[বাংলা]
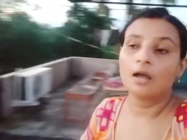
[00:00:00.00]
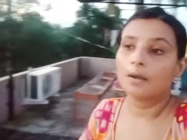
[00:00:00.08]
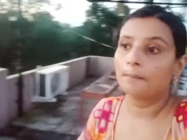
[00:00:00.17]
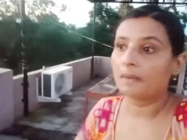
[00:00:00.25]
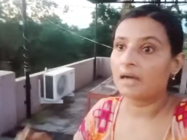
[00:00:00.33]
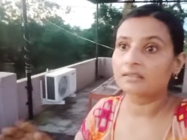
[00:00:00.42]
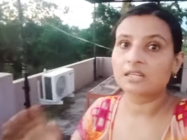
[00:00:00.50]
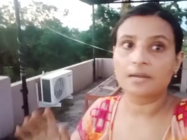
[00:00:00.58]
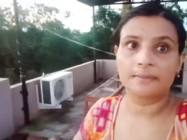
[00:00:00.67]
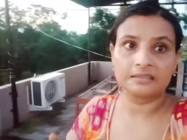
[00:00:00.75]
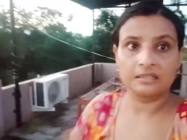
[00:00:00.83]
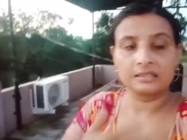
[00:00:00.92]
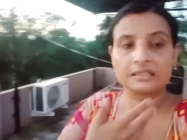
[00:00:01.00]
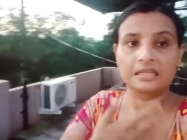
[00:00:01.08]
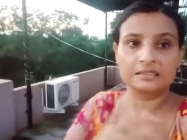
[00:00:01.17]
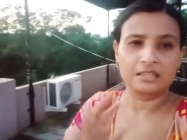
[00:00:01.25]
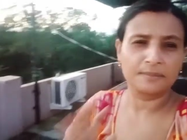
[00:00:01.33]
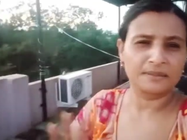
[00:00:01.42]
মাথা ব্যথা দাঁতের
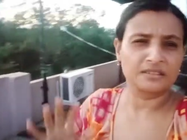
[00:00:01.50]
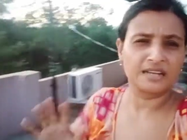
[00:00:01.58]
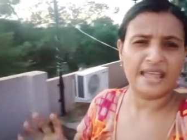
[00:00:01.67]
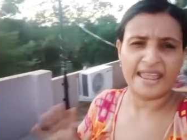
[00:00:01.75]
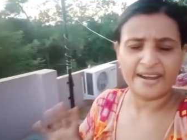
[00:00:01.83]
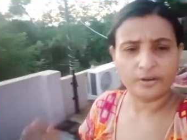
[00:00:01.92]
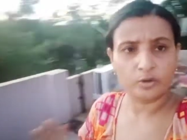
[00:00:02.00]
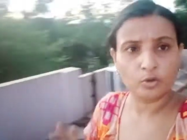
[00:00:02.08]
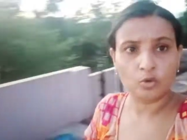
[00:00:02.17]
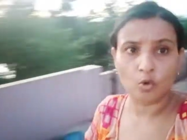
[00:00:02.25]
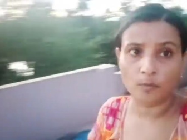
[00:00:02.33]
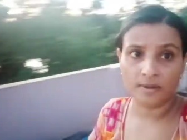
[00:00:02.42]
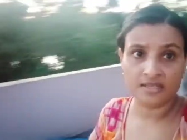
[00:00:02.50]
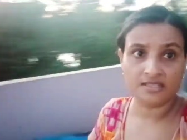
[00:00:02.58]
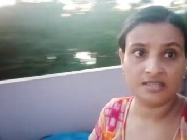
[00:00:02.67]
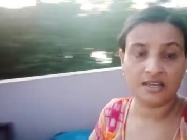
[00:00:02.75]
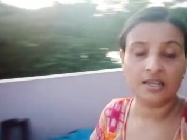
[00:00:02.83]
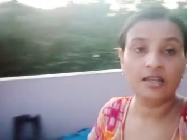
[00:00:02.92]
ব্যথাটা একটু কমেছে
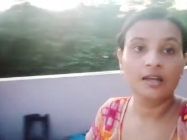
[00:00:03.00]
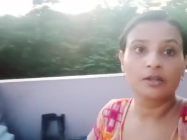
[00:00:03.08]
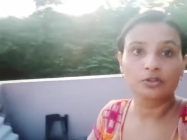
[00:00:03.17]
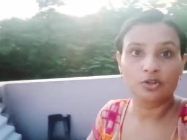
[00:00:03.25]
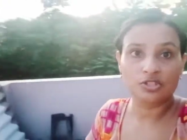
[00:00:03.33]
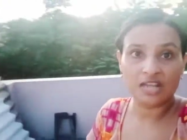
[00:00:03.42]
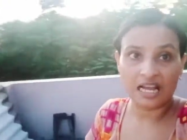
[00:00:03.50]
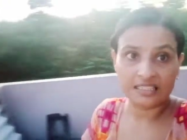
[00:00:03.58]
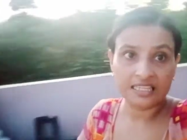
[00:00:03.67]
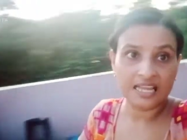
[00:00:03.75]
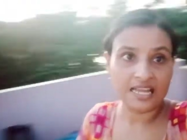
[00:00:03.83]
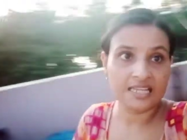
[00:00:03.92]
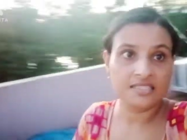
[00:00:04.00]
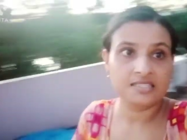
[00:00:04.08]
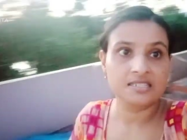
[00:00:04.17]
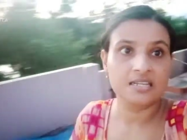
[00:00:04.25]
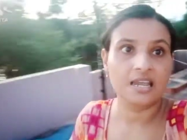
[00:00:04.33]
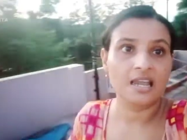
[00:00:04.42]
তো ছাদে এসছি
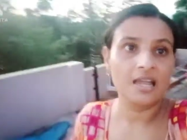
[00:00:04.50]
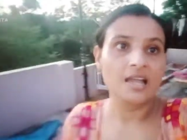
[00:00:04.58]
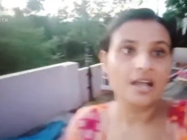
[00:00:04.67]
কি